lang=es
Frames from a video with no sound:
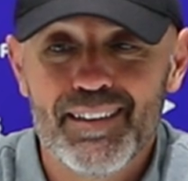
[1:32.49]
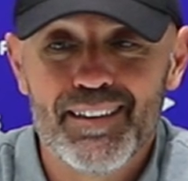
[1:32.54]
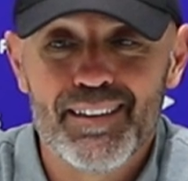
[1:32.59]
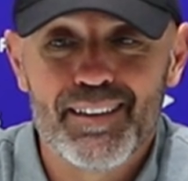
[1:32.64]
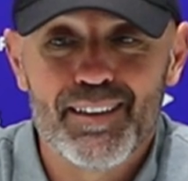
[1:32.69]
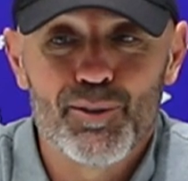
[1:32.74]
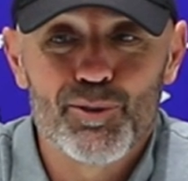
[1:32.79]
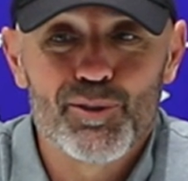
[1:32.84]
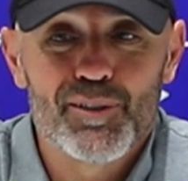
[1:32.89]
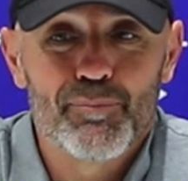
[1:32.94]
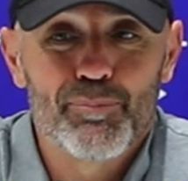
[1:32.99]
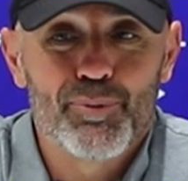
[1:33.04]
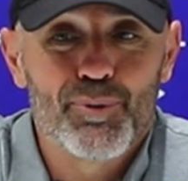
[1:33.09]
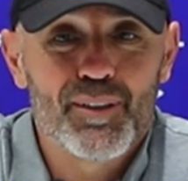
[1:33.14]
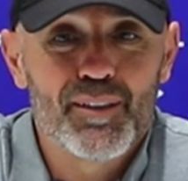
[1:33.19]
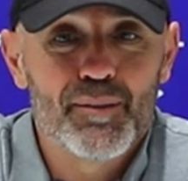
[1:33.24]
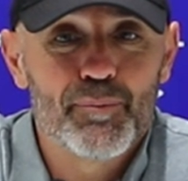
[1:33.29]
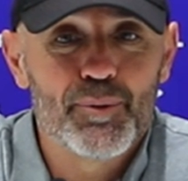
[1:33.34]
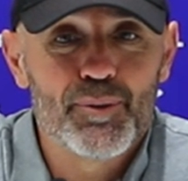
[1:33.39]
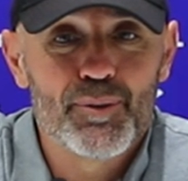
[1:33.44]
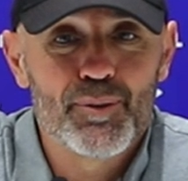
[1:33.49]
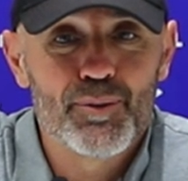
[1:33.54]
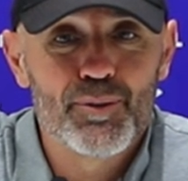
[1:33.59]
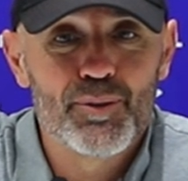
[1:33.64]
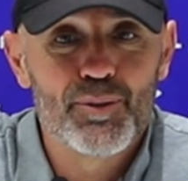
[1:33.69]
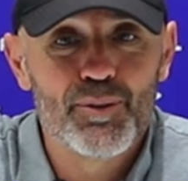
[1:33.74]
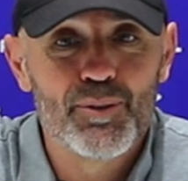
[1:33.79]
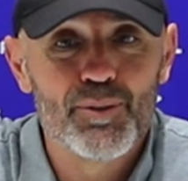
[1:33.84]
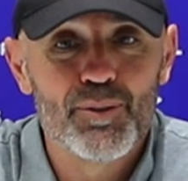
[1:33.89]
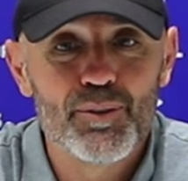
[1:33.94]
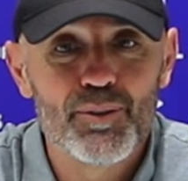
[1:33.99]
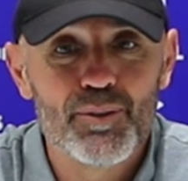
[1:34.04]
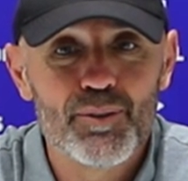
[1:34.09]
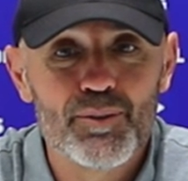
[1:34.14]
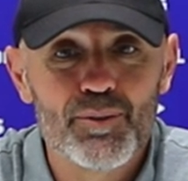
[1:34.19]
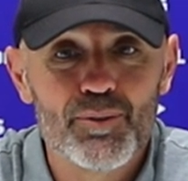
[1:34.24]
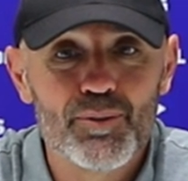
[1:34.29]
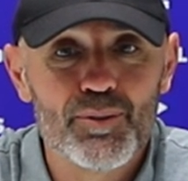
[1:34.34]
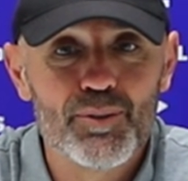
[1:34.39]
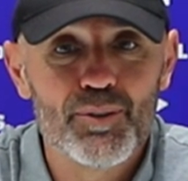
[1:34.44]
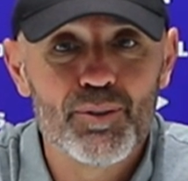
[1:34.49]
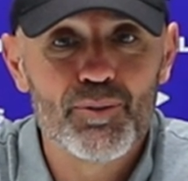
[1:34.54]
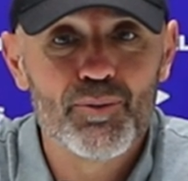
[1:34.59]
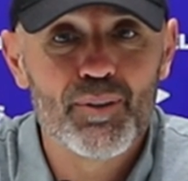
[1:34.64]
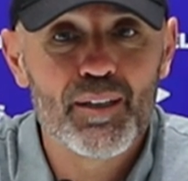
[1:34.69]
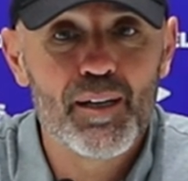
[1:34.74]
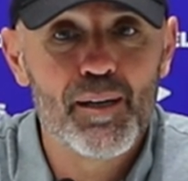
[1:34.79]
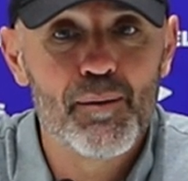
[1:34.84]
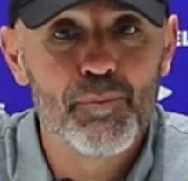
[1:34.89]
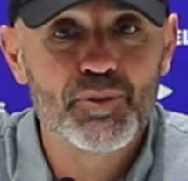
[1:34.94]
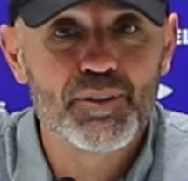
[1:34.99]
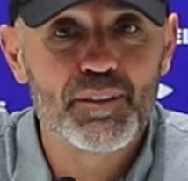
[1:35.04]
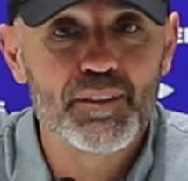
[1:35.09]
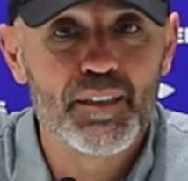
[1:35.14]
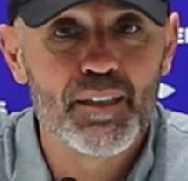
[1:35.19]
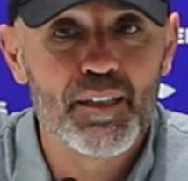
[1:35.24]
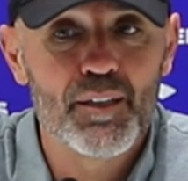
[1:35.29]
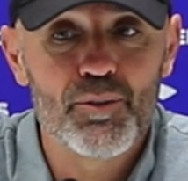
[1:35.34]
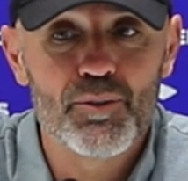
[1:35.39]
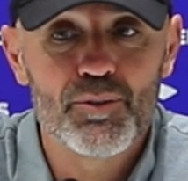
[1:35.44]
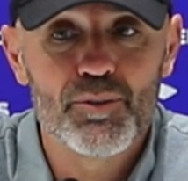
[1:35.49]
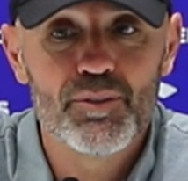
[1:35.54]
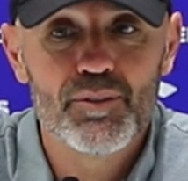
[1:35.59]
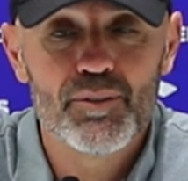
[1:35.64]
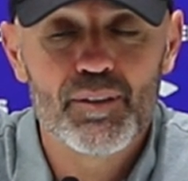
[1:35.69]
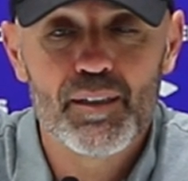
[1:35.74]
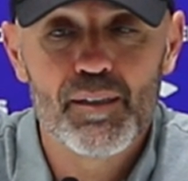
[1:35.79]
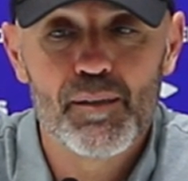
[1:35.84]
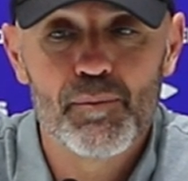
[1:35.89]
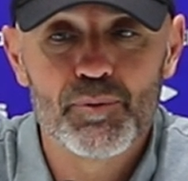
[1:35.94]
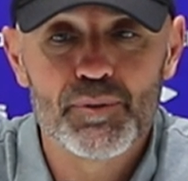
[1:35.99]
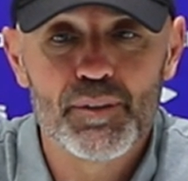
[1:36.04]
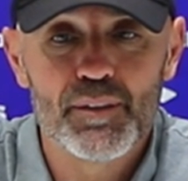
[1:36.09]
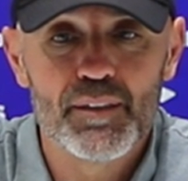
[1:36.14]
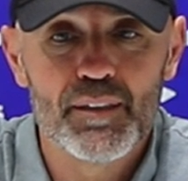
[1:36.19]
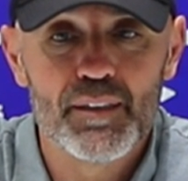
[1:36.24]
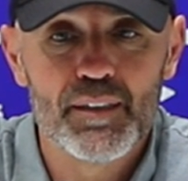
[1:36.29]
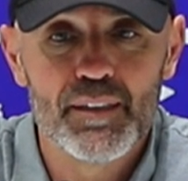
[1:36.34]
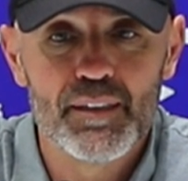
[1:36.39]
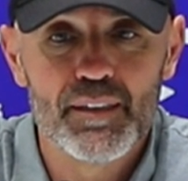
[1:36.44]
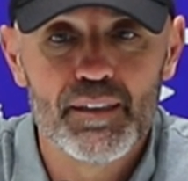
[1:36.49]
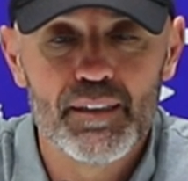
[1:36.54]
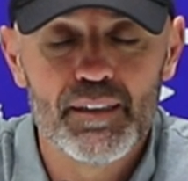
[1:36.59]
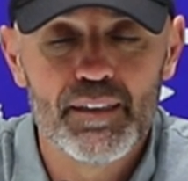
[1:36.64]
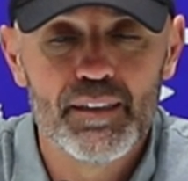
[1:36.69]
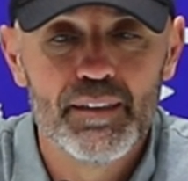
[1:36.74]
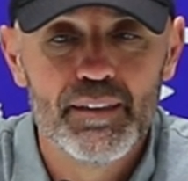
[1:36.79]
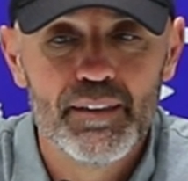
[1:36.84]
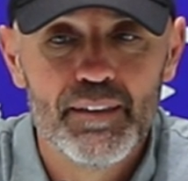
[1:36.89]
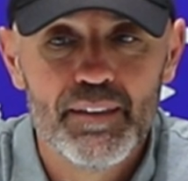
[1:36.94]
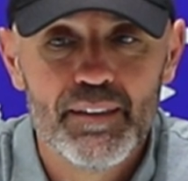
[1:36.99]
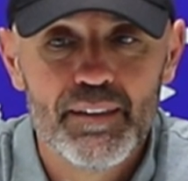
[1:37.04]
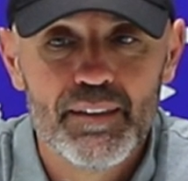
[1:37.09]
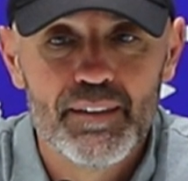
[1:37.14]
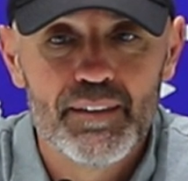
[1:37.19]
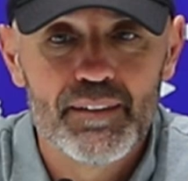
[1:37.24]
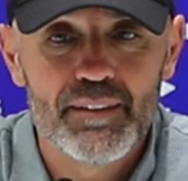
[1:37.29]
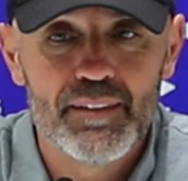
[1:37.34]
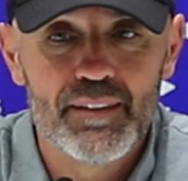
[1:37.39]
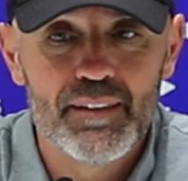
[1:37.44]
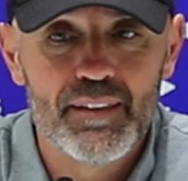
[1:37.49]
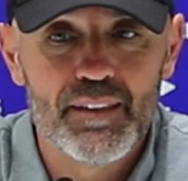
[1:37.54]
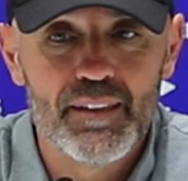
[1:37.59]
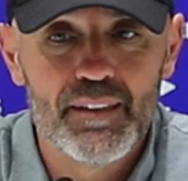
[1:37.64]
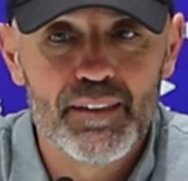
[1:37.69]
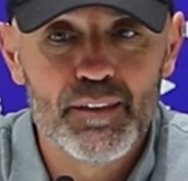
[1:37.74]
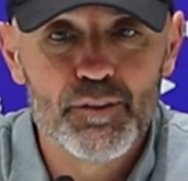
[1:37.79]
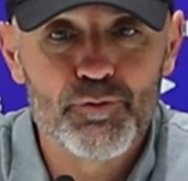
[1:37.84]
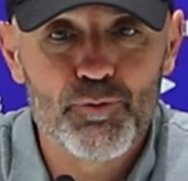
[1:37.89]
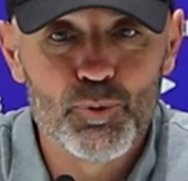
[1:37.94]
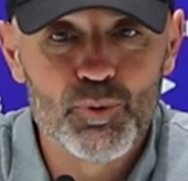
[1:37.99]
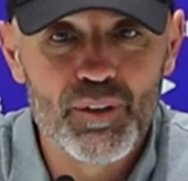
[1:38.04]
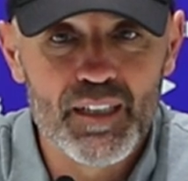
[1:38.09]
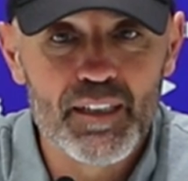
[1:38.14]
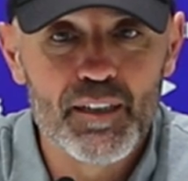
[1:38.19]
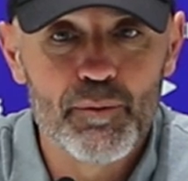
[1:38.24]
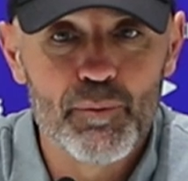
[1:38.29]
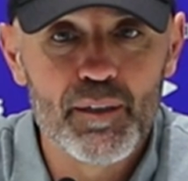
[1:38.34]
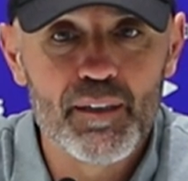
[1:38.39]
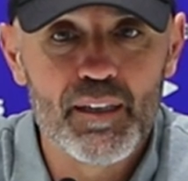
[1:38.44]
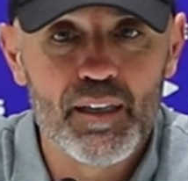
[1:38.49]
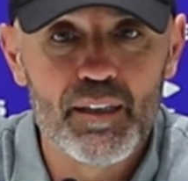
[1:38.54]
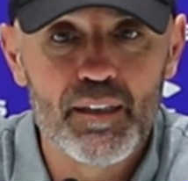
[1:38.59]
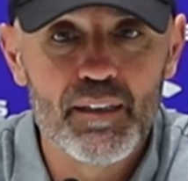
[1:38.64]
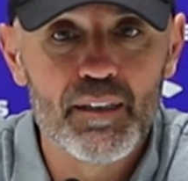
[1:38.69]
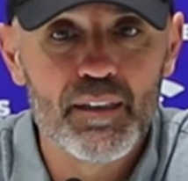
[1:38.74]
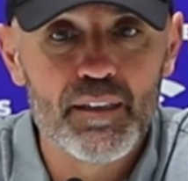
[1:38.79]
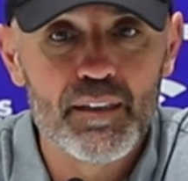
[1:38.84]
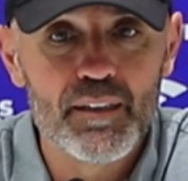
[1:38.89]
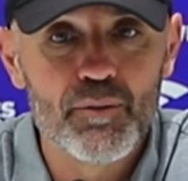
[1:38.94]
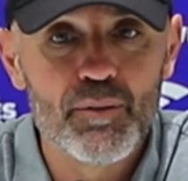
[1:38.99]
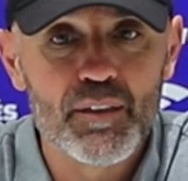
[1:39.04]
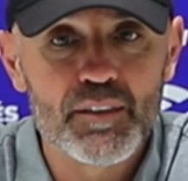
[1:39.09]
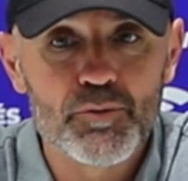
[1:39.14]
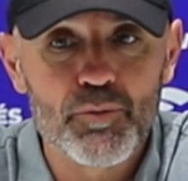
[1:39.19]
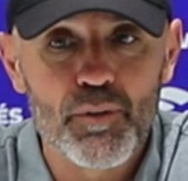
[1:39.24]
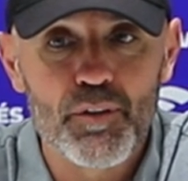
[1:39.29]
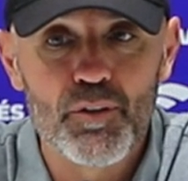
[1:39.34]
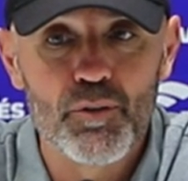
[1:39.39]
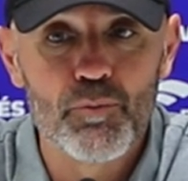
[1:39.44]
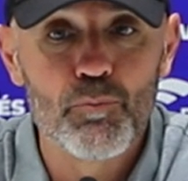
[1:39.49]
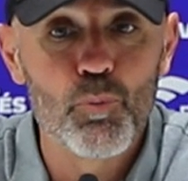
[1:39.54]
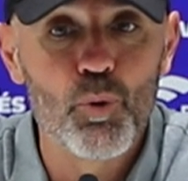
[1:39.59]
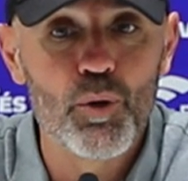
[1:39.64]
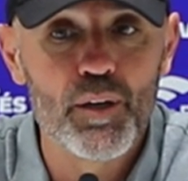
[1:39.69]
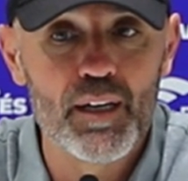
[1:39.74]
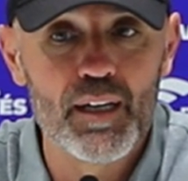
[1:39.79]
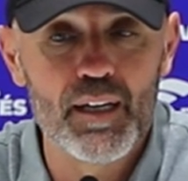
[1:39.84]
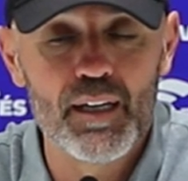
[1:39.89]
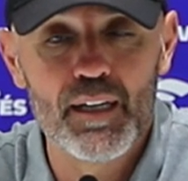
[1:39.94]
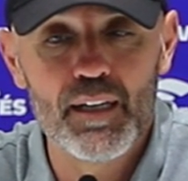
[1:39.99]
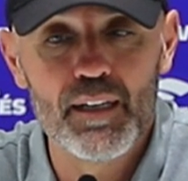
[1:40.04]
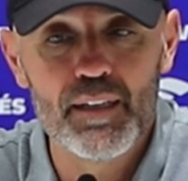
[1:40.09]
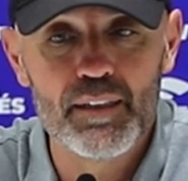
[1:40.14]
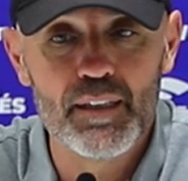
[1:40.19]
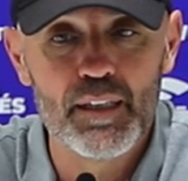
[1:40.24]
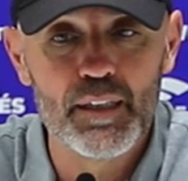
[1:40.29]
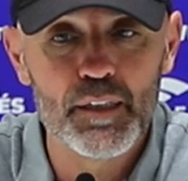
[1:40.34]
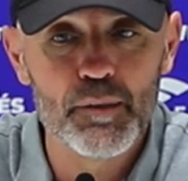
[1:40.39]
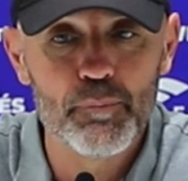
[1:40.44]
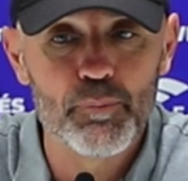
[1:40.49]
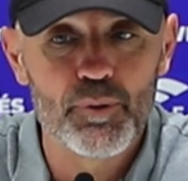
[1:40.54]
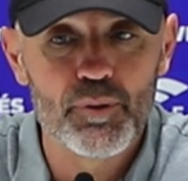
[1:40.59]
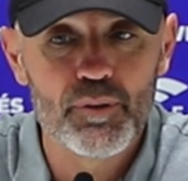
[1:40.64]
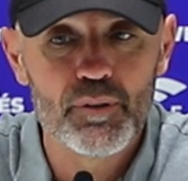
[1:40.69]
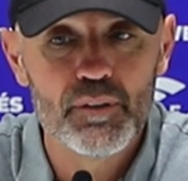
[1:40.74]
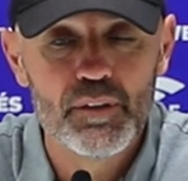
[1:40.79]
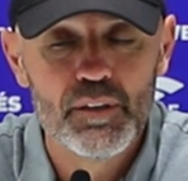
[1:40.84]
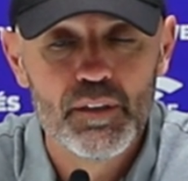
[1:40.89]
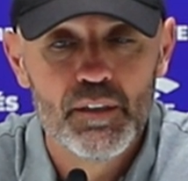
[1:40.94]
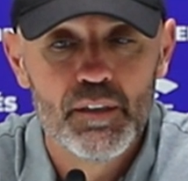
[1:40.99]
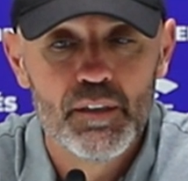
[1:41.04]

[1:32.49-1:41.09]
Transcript: y que no sé por qué, pero no, no, no acabamos de tenerlo, no, acabamos de, de, disfrutar de verdad de, de una situación buena del equipo. ¿no?